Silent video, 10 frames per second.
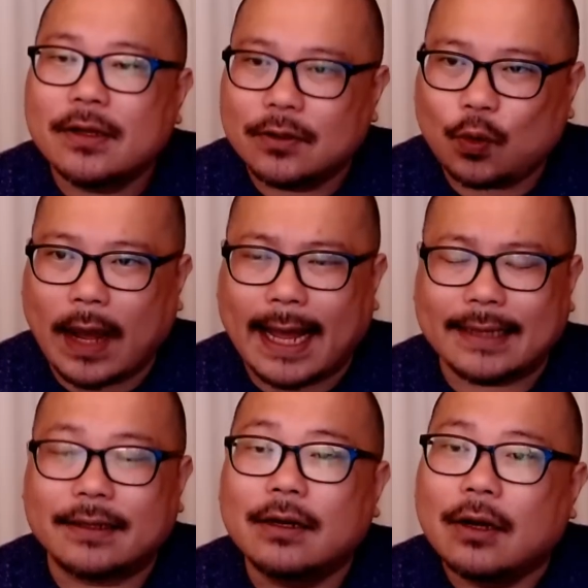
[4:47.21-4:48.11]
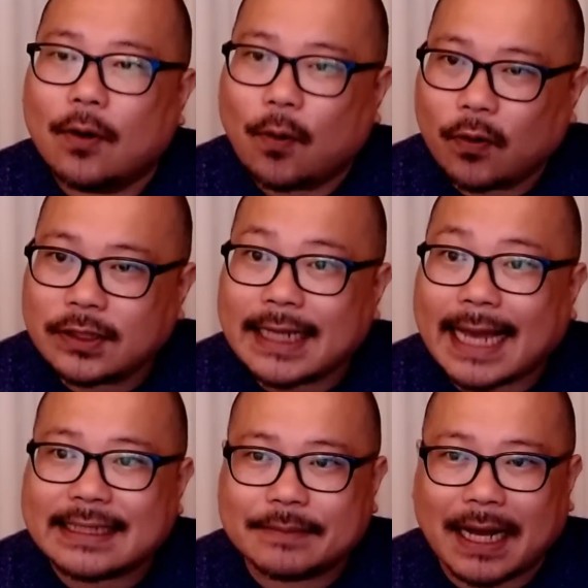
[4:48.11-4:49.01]
또한 혼자
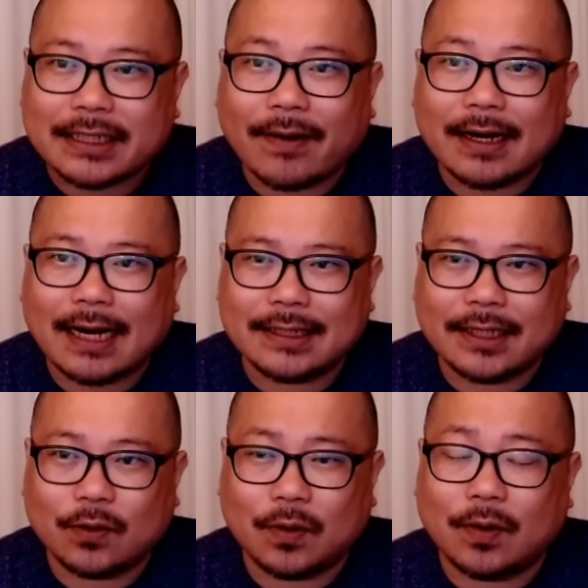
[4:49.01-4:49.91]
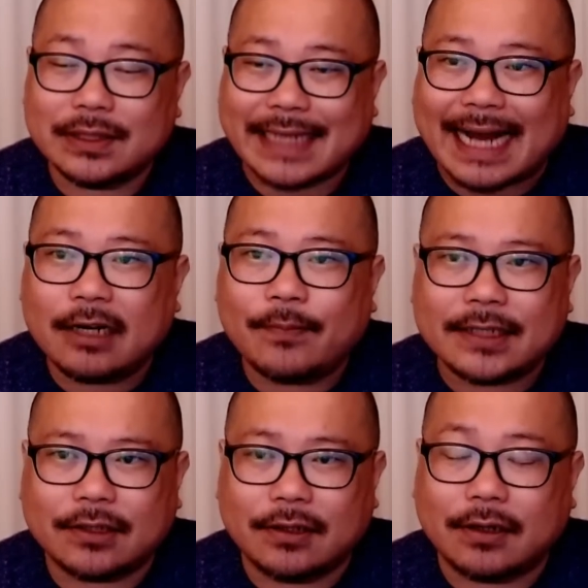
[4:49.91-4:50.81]
지방생활을 할 때도 장을
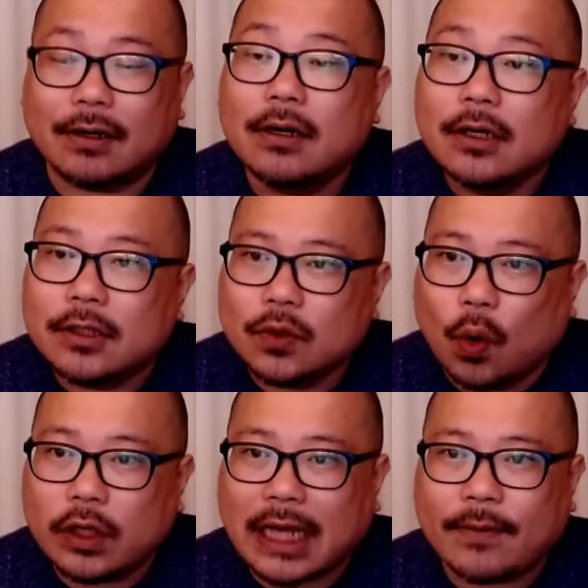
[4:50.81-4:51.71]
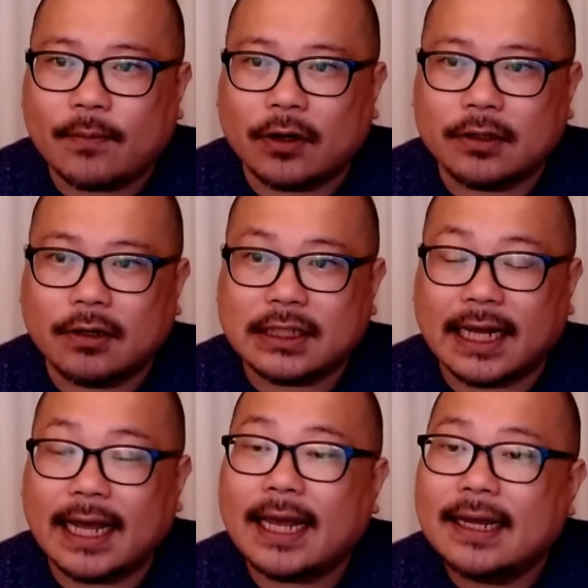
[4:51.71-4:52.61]
봐서 요리하며 먹는
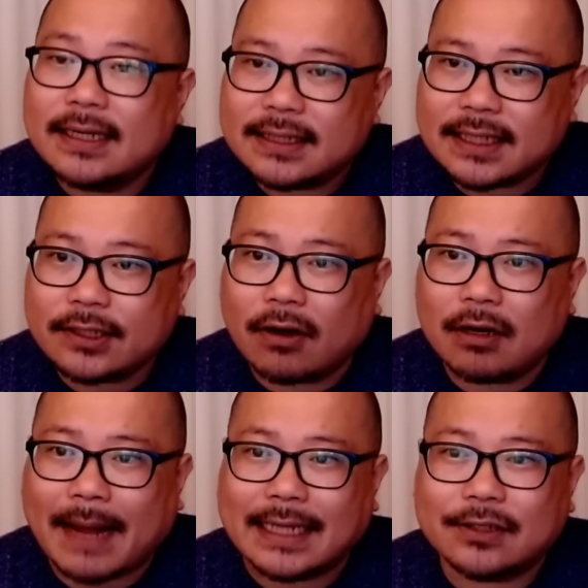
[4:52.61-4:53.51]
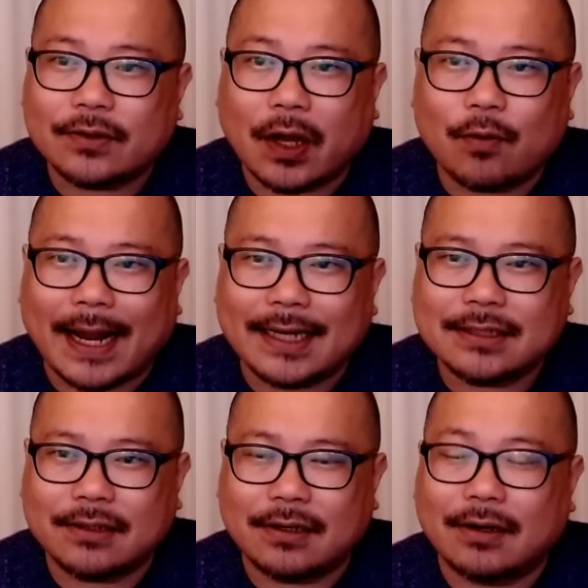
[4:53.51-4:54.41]
것에 신경을 많이 썼다고
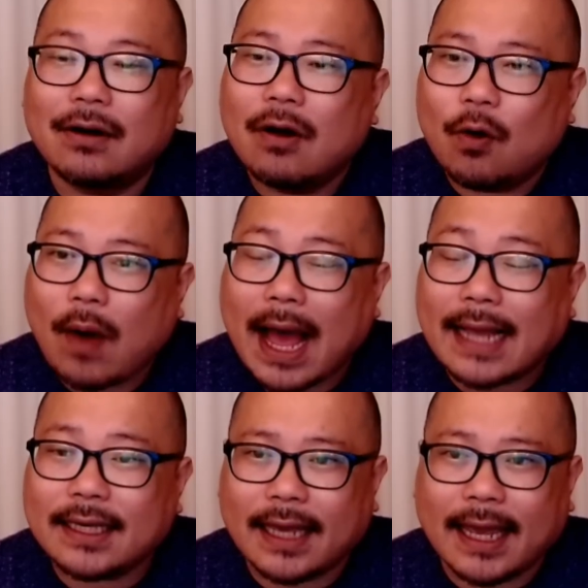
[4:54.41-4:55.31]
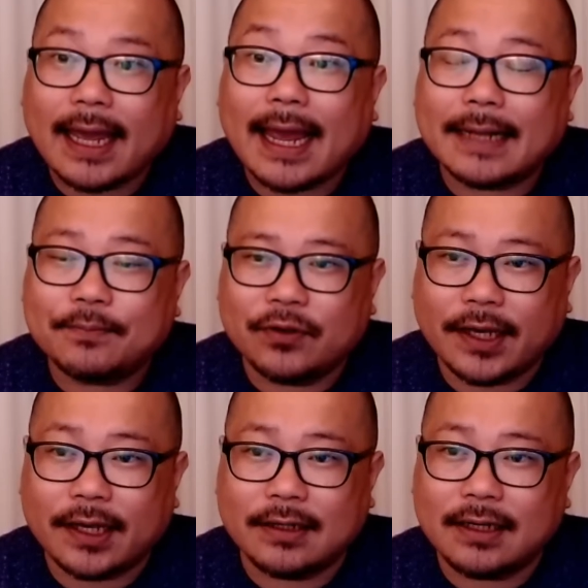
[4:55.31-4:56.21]
말해서 화기애애한
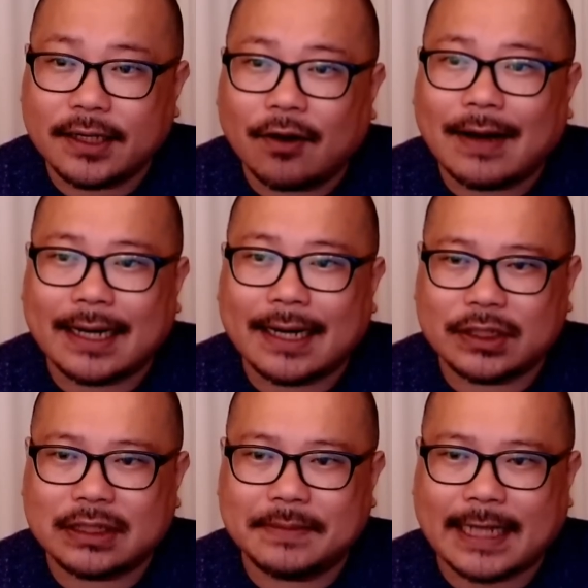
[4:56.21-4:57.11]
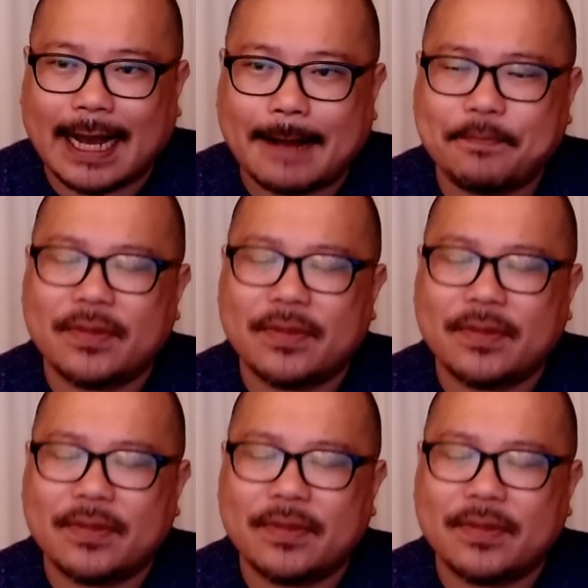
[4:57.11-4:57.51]
분위기를 이어가기도 했습니다.